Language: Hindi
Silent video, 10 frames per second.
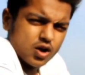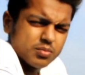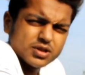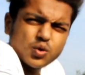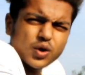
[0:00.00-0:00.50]

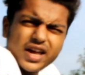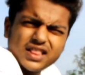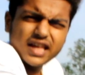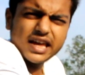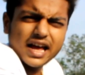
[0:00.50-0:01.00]
और बस हो गया
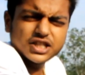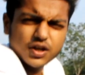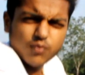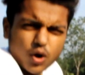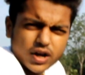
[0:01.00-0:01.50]
इतना ही है आज
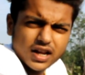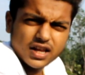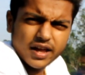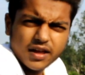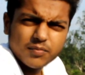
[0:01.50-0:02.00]
के ब्लॉग के
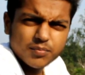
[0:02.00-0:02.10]
लिए